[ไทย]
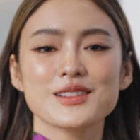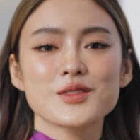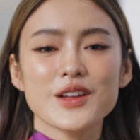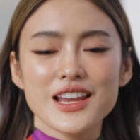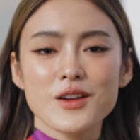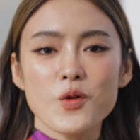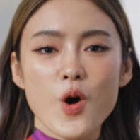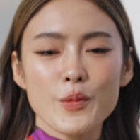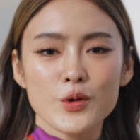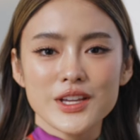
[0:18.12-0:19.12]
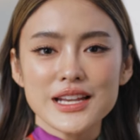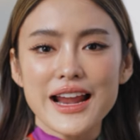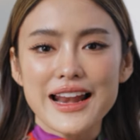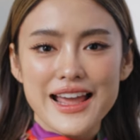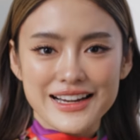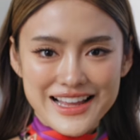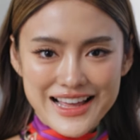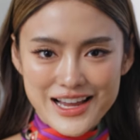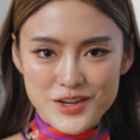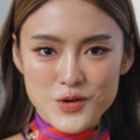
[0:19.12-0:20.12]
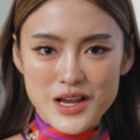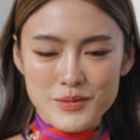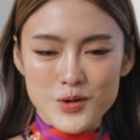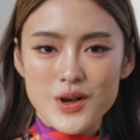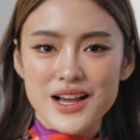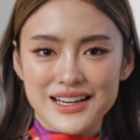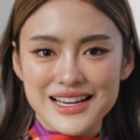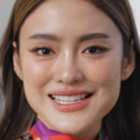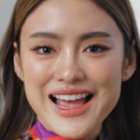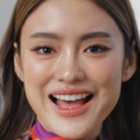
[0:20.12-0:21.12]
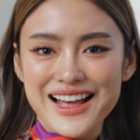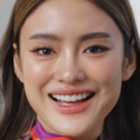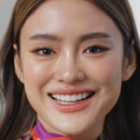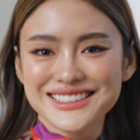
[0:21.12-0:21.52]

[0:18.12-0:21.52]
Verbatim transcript: สวัสดีโวบิวตี้ไทยแลนด์ค่ะ อยู่กับโยเกิร์ตอัทชาค่ะ